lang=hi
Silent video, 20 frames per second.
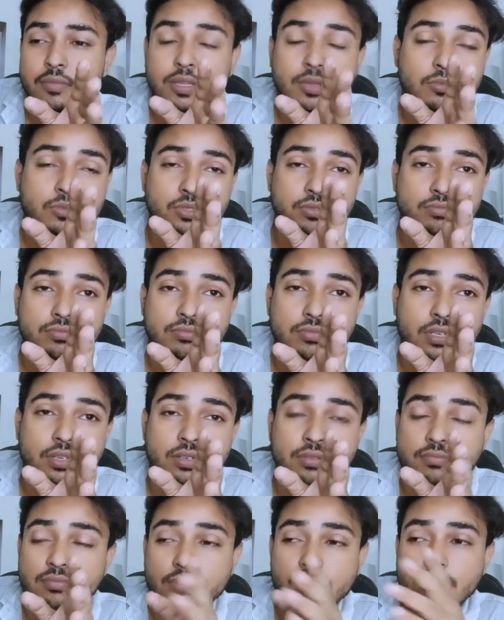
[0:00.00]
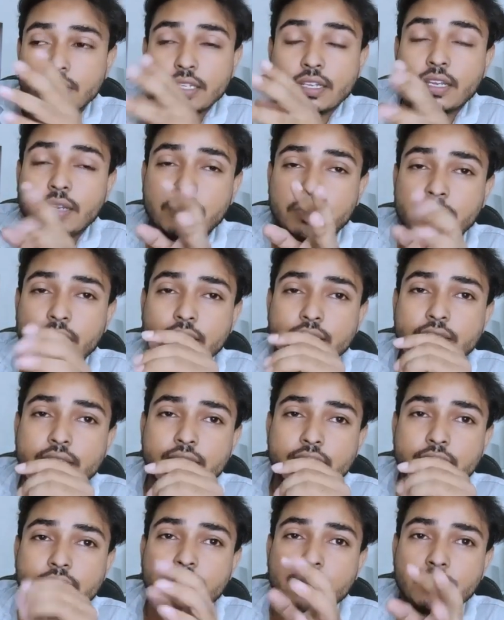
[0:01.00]
मतलब जैसे गर्लफ्रेंड
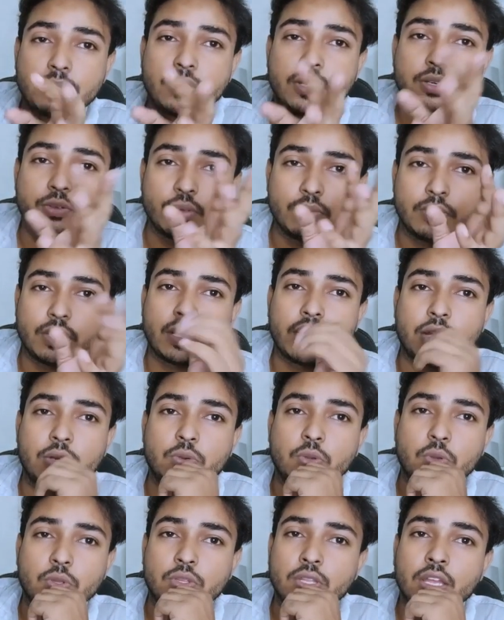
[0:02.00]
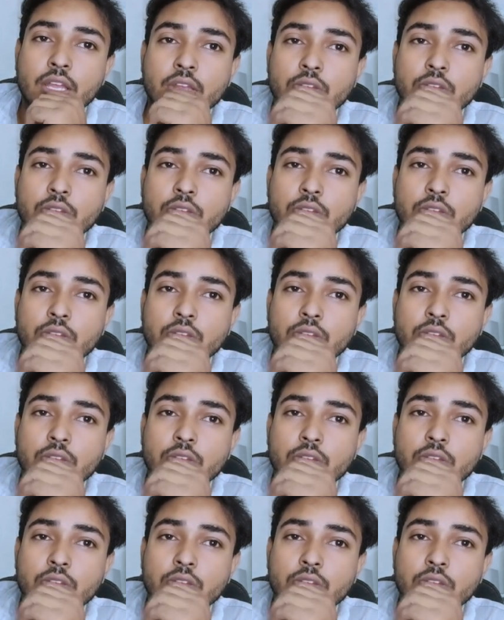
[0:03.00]
ही गर्लफ्रेंड हो मेहरारू हो